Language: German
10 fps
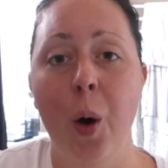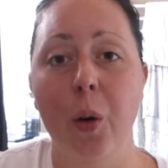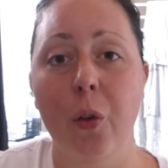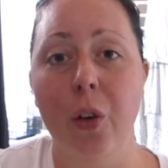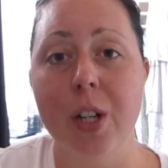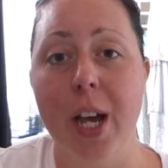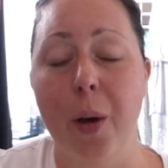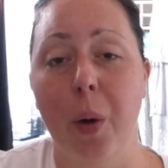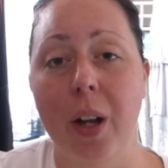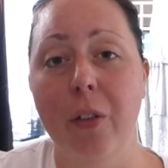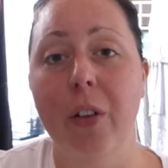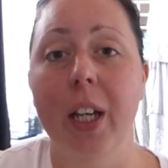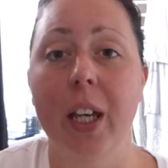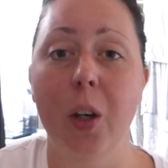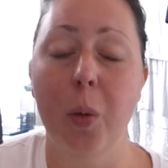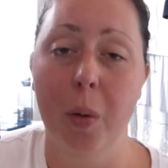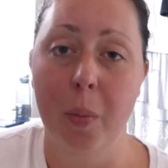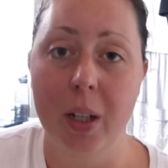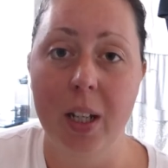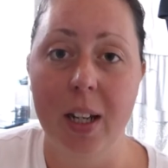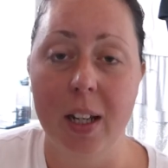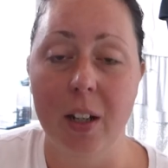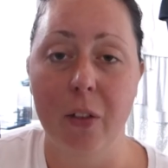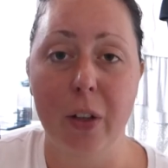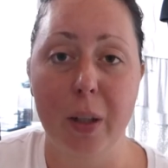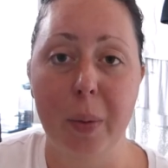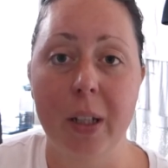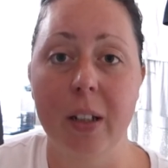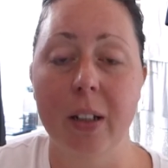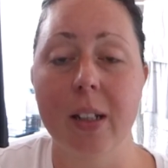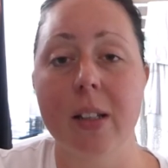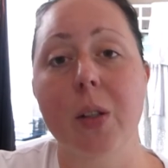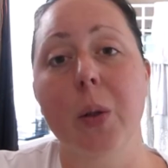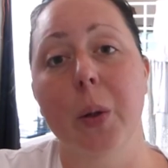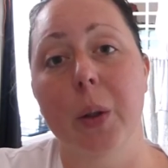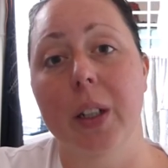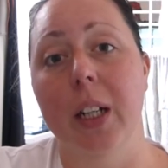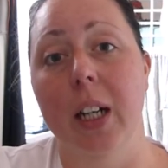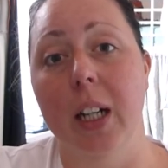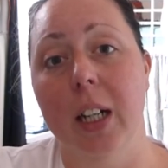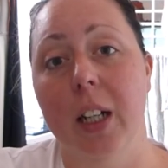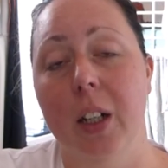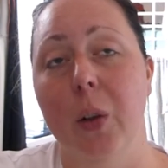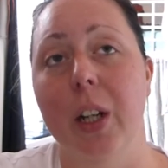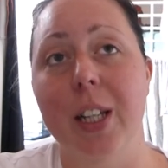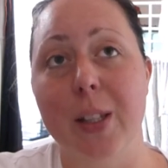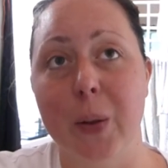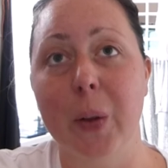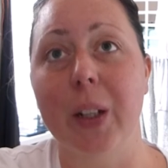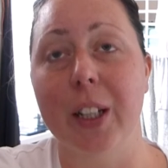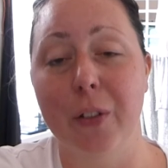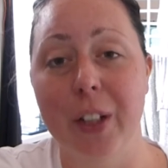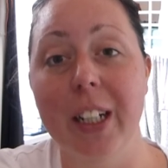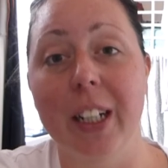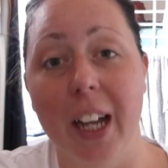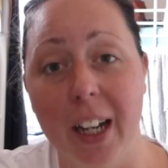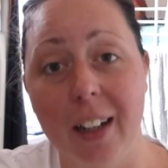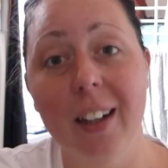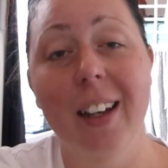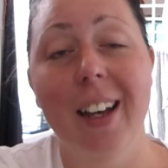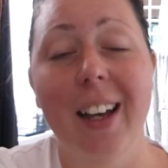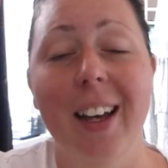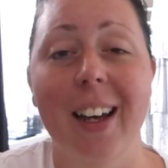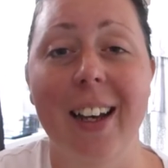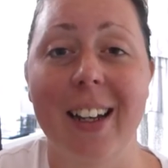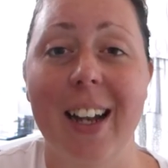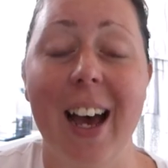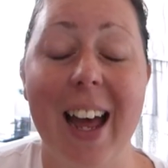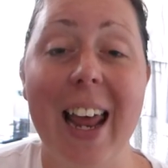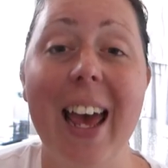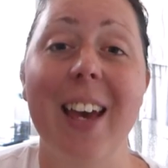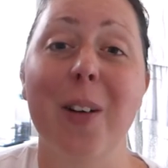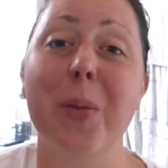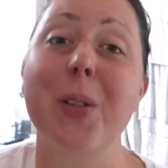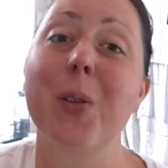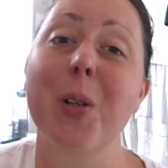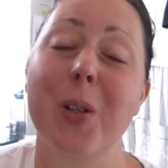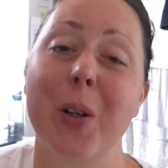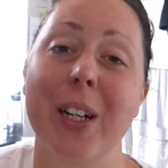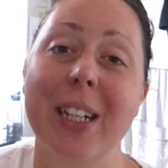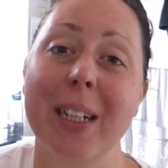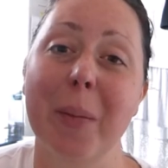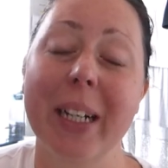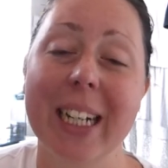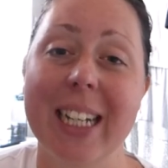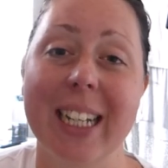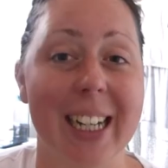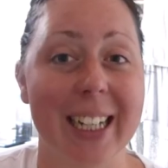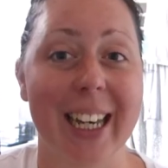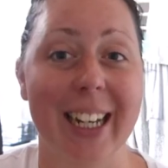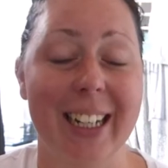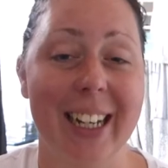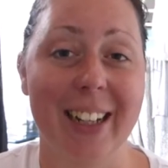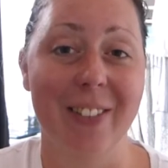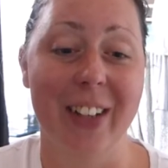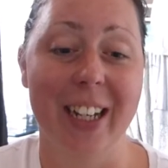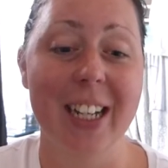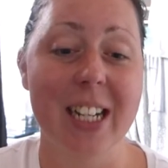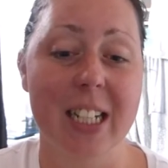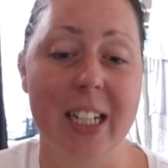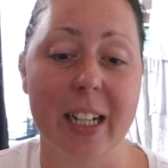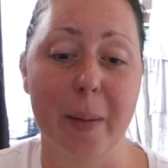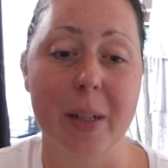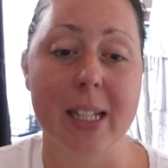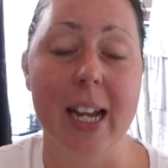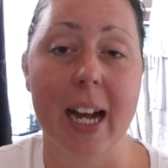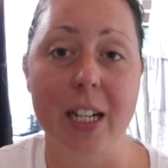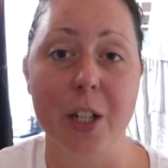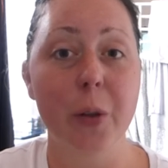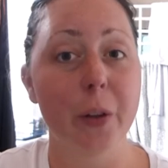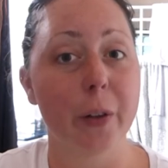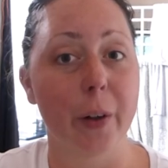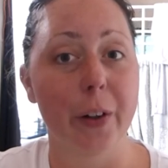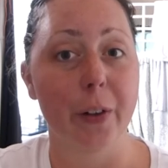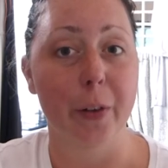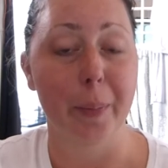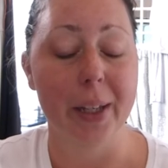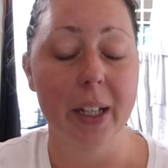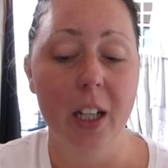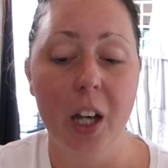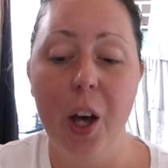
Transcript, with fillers: Und von Taiwan fliege ich über Manila in den Philippinen zurück nach, oder nicht zurück, ich fliege dann äh, nach LA und besuche dort Rebecca, die ihr dann kennenlernen werdet. Ähm, das ist eine alte Schulfreundin von mir.